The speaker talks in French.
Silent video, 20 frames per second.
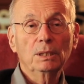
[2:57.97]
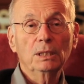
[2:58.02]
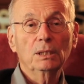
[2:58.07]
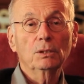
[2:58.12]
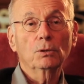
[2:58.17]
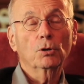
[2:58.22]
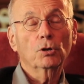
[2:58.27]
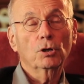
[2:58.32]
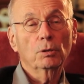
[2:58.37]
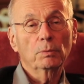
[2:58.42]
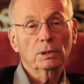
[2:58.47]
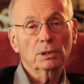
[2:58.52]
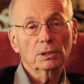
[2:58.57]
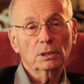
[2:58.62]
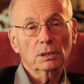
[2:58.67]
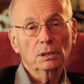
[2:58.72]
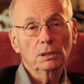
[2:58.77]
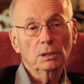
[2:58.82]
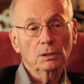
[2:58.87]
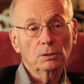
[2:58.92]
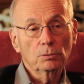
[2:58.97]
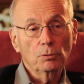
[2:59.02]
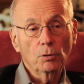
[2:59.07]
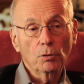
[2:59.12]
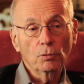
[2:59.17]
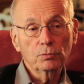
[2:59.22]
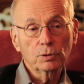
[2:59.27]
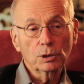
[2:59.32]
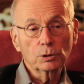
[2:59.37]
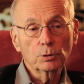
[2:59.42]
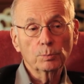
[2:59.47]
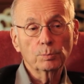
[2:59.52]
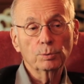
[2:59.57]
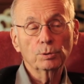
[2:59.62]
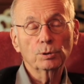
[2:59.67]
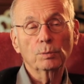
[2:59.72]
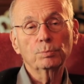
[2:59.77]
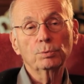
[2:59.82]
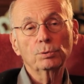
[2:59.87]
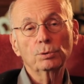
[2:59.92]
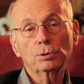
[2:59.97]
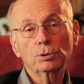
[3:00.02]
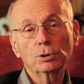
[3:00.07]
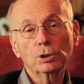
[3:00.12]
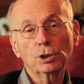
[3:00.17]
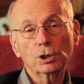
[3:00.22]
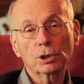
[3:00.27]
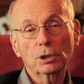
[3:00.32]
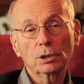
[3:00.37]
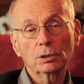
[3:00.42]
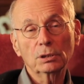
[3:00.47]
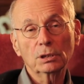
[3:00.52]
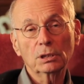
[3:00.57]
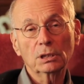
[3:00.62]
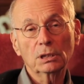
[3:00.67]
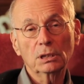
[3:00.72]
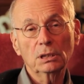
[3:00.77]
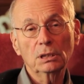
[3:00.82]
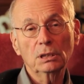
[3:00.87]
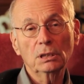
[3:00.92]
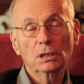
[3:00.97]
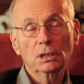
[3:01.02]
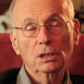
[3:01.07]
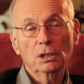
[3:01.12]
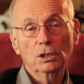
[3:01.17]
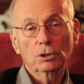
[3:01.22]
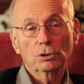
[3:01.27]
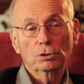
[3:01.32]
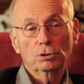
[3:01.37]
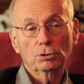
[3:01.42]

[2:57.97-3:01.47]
Mais on commence, et on voit de plus en plus de jeunes qui